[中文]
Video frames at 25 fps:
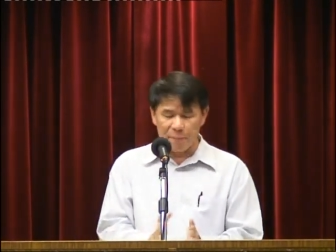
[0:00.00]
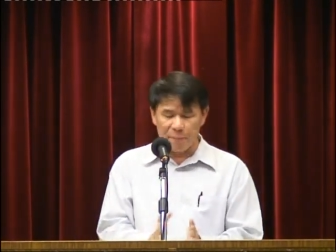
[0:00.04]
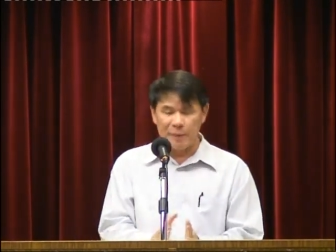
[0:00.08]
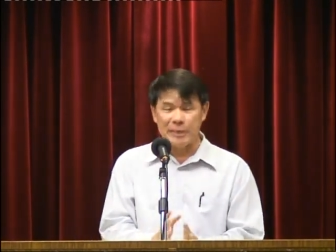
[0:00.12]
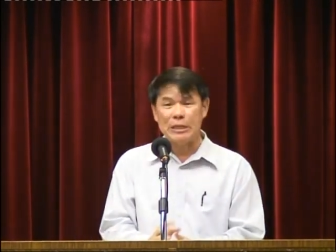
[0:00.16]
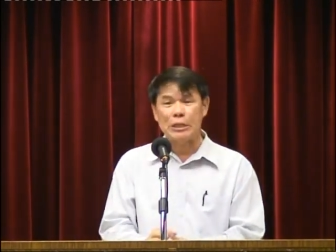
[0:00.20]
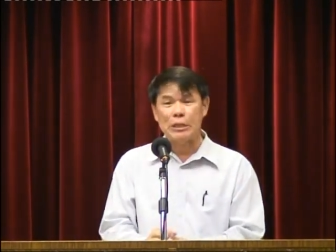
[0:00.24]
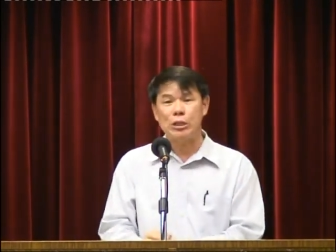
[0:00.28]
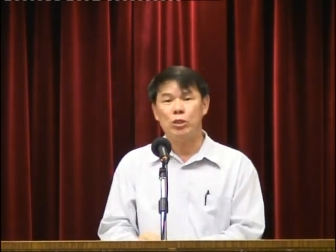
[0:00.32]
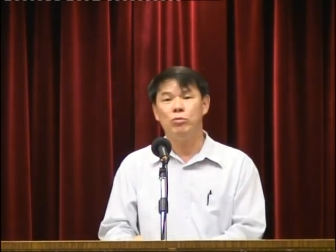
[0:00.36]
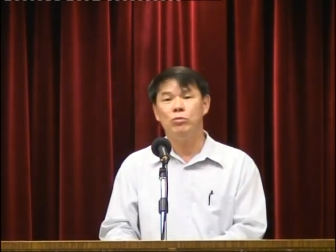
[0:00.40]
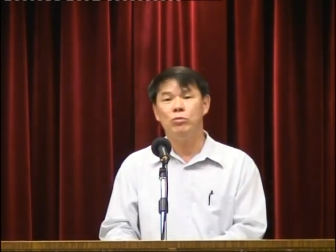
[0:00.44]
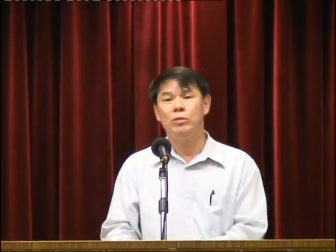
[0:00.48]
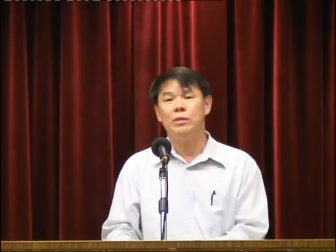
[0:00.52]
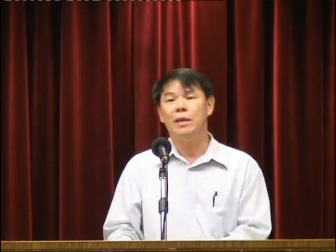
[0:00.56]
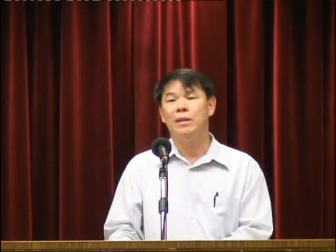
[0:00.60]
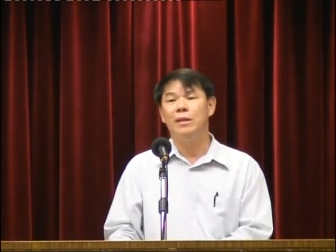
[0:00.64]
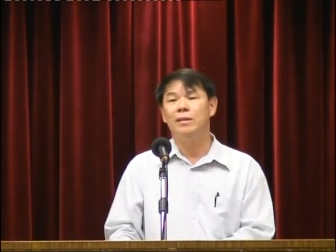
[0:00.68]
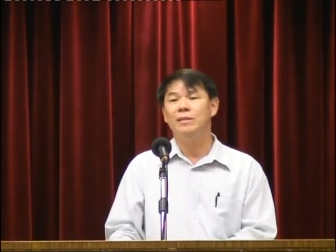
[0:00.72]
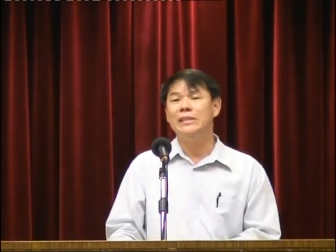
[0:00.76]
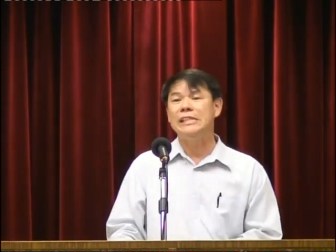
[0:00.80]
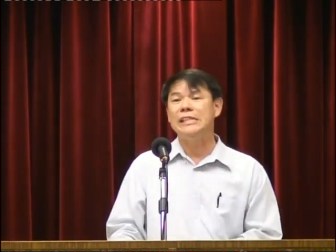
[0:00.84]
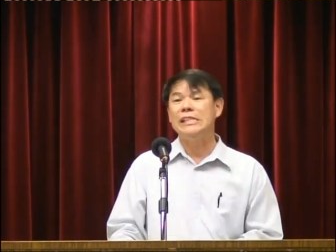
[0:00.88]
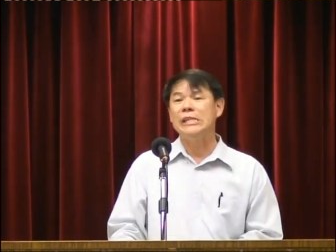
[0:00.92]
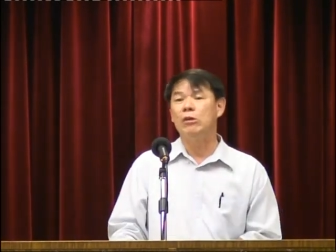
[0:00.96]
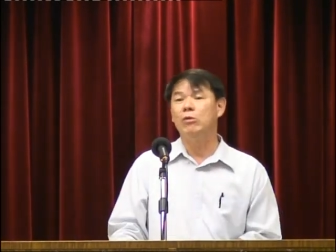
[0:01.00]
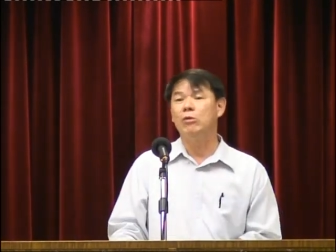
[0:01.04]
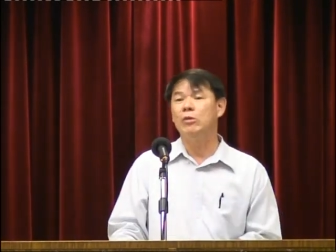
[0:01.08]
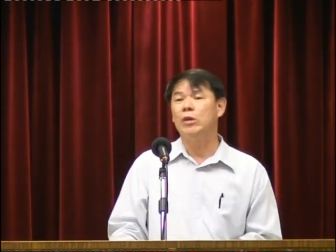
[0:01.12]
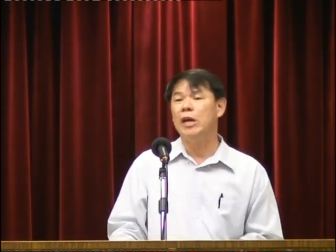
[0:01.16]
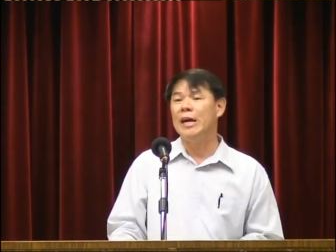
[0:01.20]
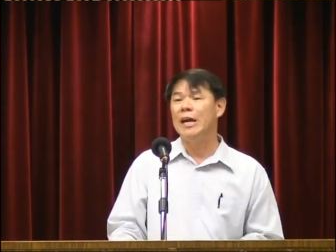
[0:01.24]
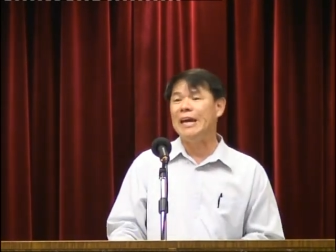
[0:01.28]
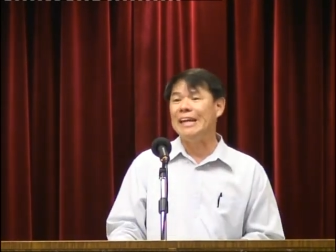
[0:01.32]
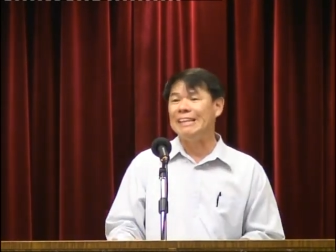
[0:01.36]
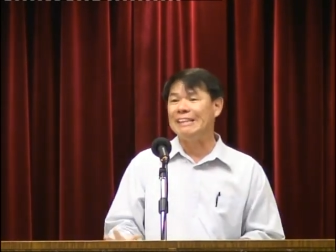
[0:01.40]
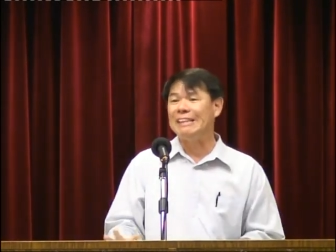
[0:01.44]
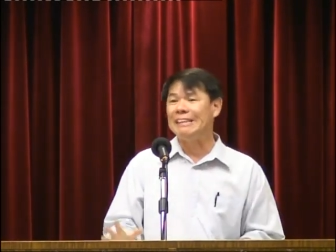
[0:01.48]
本书曾经有一
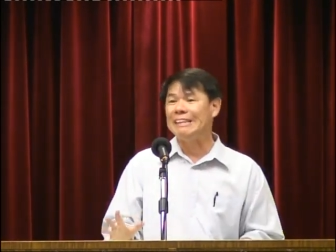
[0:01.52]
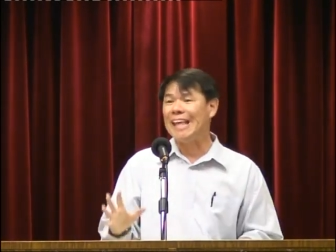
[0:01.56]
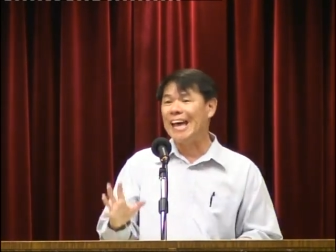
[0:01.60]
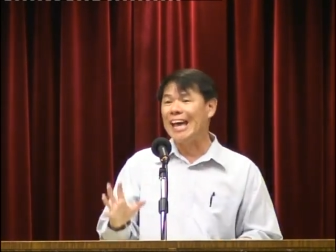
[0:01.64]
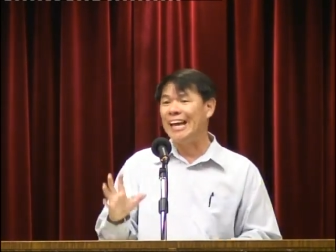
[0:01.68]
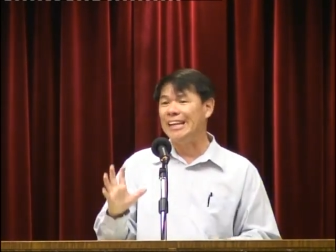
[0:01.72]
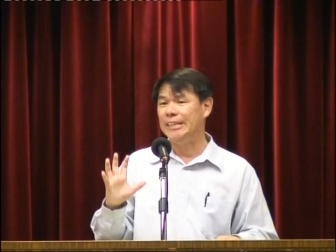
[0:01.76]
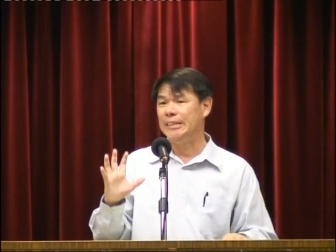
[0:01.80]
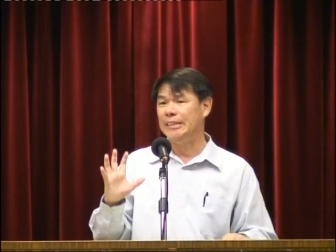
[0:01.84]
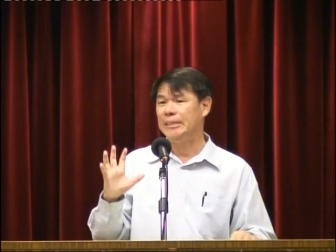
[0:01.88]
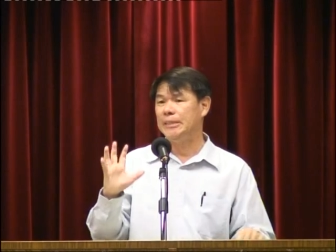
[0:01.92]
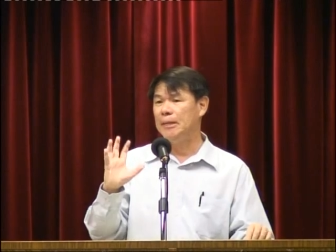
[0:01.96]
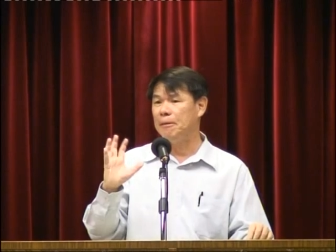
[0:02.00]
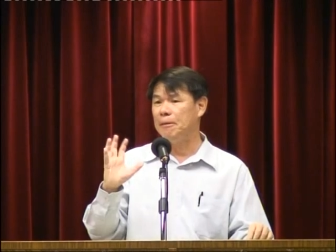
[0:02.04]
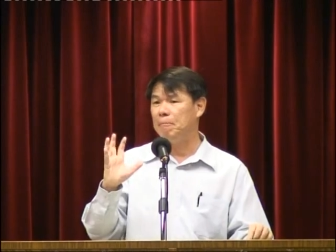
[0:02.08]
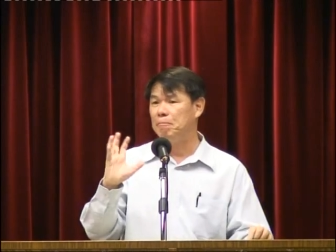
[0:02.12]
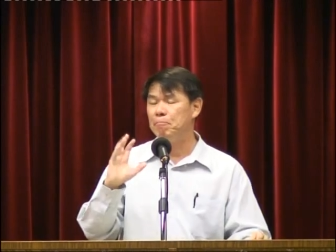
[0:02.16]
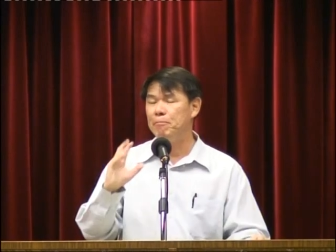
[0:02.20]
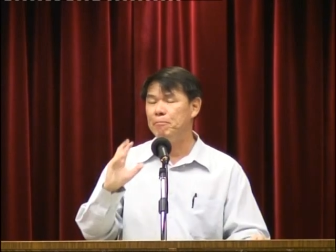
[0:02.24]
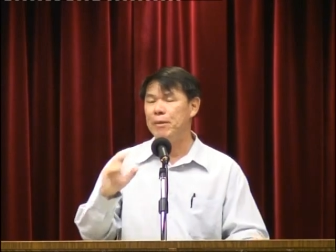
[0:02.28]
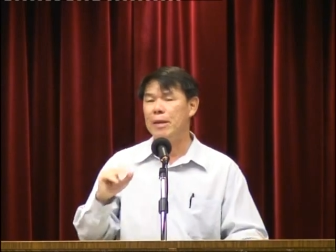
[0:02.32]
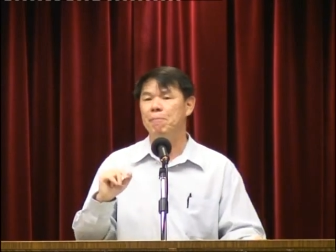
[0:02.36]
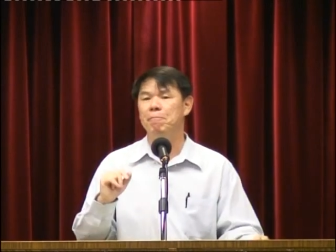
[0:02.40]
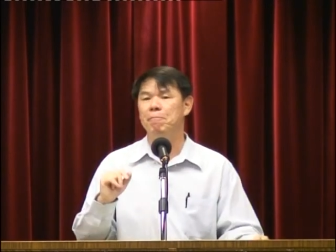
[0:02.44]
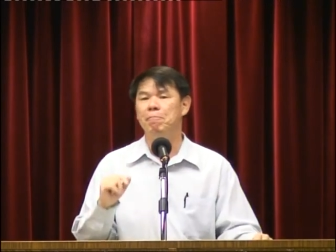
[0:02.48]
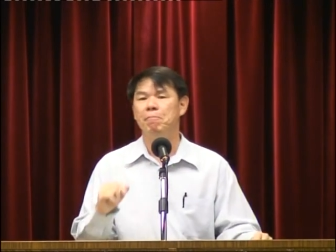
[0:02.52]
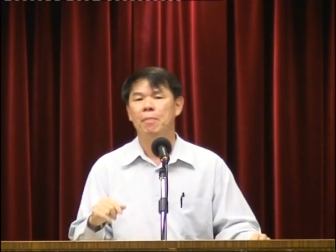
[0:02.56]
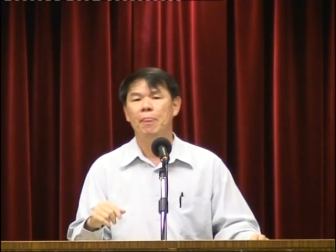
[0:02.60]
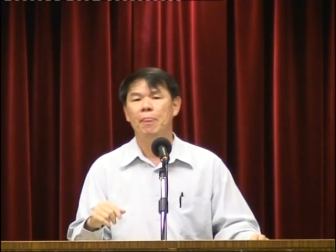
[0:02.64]
个很大的争辩，